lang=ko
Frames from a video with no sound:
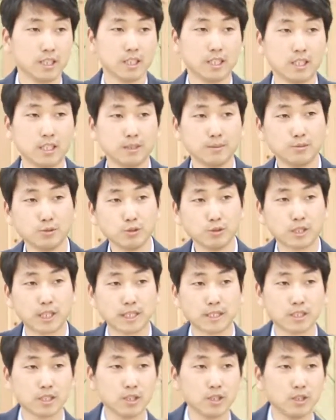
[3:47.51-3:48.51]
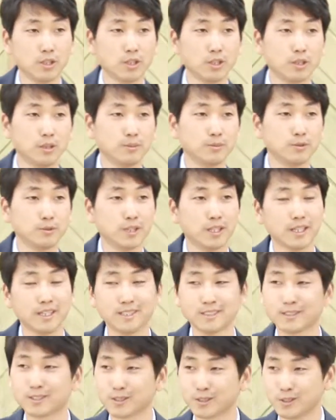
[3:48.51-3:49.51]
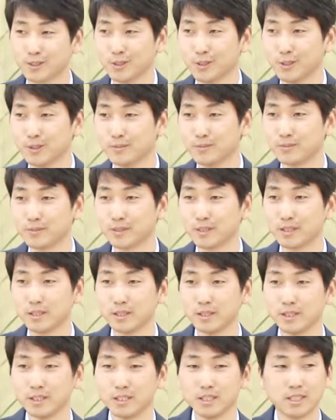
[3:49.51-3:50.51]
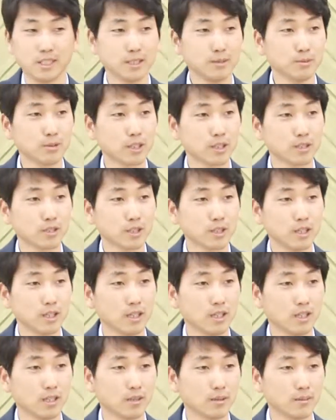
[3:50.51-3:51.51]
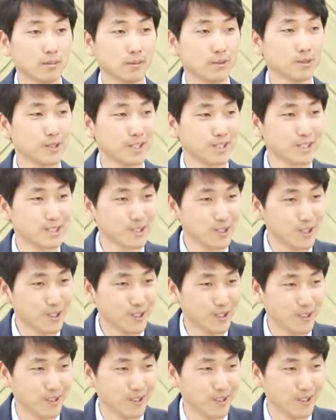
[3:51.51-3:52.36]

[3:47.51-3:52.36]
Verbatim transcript: 일부 다처 문화가 있었어요. 일부 다처가 뭔지 아시죠?